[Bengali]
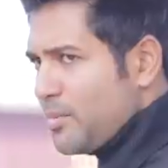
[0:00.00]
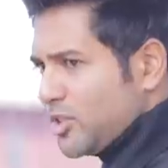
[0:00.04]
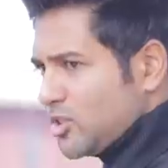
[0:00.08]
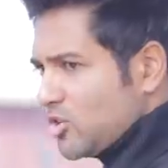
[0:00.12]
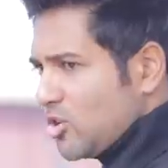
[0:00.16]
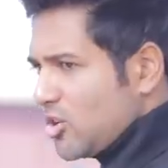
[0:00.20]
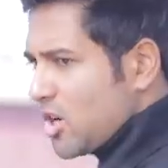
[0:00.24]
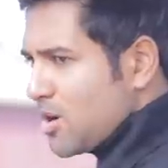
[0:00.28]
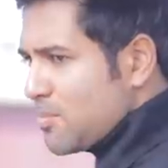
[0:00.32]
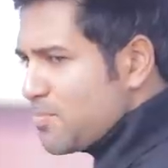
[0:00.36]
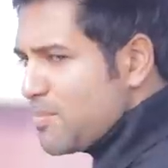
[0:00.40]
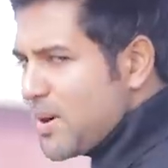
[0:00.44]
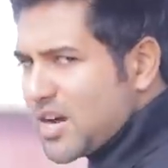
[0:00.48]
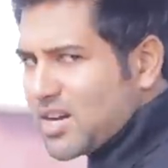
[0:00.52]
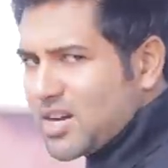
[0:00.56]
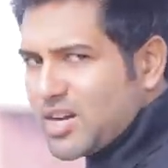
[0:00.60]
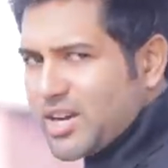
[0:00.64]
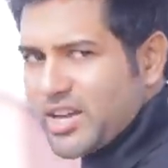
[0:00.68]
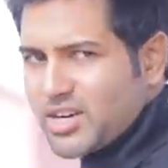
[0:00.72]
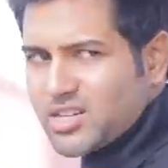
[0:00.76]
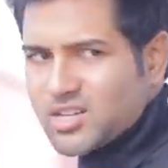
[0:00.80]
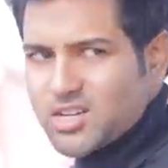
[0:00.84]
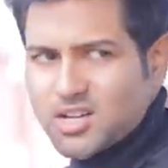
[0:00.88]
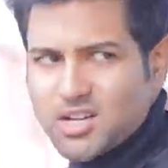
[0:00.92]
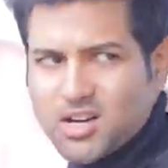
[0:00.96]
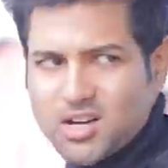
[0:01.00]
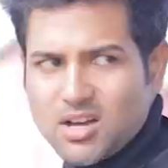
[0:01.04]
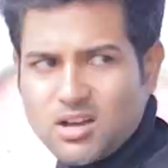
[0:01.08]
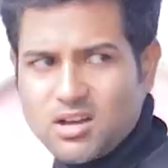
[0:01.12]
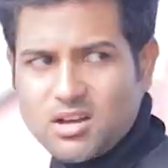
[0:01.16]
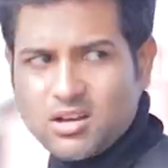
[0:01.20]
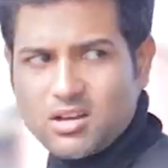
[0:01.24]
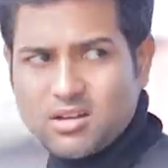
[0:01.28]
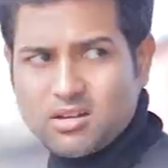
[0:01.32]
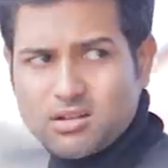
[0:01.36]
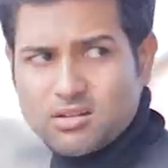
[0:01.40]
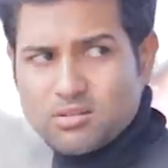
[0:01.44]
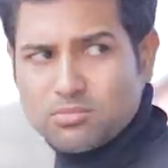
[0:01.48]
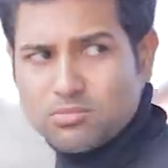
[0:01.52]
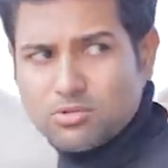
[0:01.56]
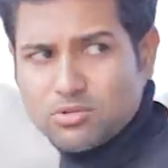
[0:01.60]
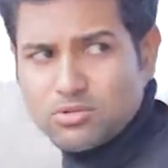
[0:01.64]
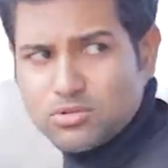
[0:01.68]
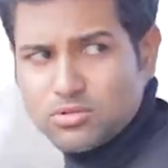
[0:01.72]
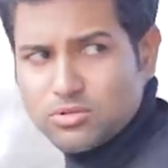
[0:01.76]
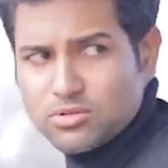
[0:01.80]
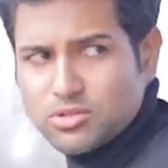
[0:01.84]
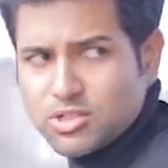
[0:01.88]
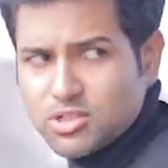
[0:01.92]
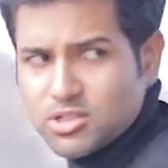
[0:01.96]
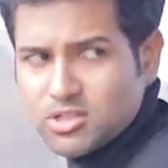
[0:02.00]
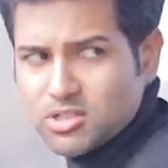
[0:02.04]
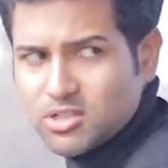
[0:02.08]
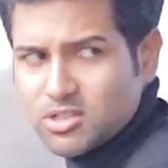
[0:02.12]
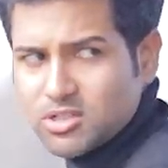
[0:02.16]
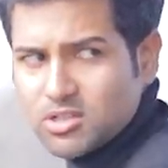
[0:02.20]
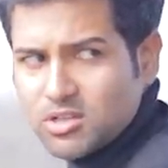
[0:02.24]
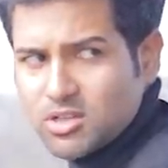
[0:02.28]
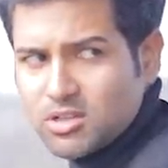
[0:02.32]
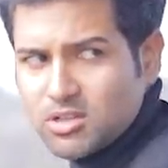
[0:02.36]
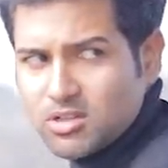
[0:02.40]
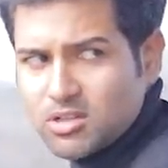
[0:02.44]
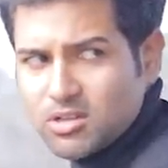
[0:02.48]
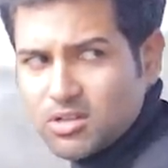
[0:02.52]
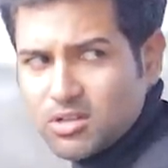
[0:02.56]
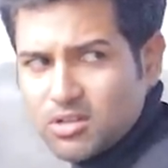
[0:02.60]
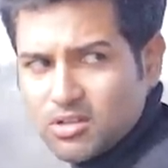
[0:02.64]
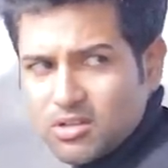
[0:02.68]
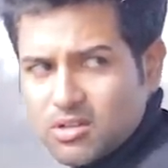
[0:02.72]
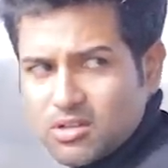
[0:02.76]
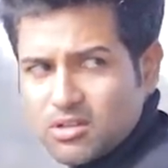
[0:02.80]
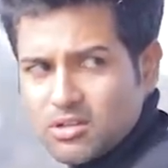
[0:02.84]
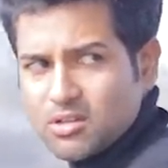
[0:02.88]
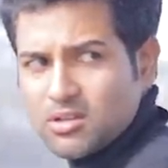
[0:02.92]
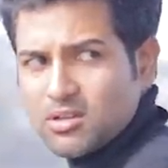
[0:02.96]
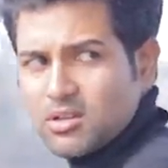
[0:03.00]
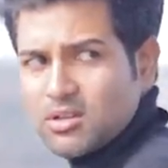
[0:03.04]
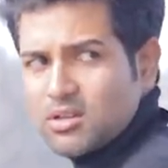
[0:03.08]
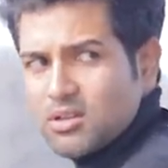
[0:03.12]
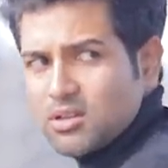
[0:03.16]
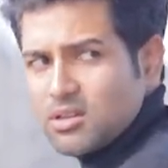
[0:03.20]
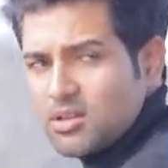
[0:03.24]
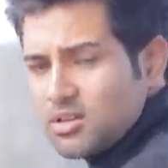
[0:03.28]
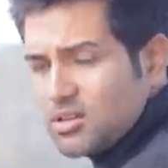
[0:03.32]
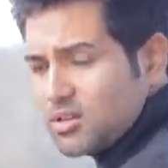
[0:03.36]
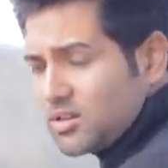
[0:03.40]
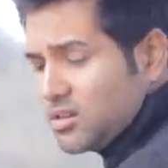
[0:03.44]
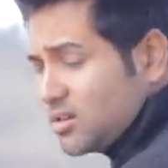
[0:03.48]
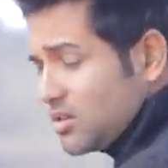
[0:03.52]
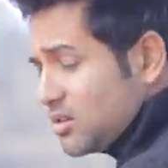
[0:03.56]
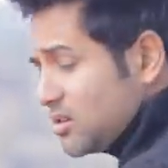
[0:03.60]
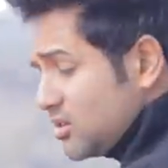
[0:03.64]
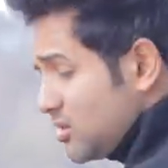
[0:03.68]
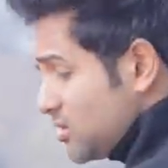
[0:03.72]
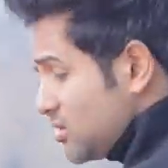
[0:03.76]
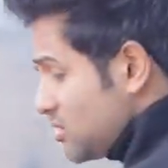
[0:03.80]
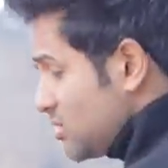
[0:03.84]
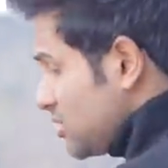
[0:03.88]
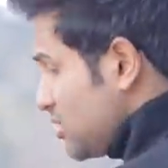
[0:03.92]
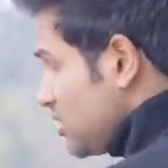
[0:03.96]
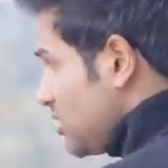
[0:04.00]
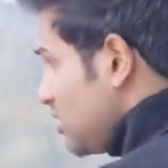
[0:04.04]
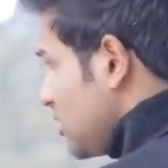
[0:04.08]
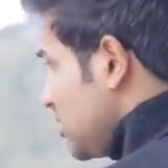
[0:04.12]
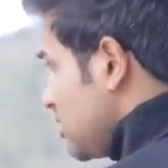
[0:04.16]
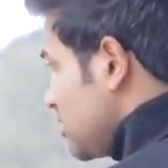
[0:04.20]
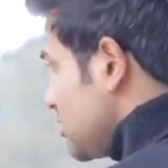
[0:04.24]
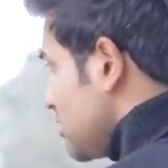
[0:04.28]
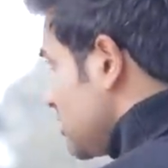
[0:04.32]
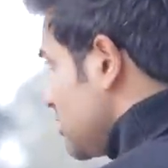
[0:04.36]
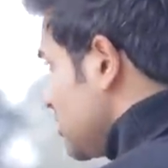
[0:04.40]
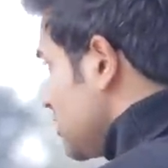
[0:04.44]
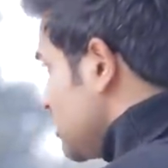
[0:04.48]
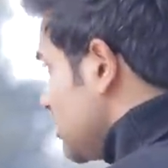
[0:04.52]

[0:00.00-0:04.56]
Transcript: আমার দরকার পাক্কা একটা খামোশিয়া এহসাস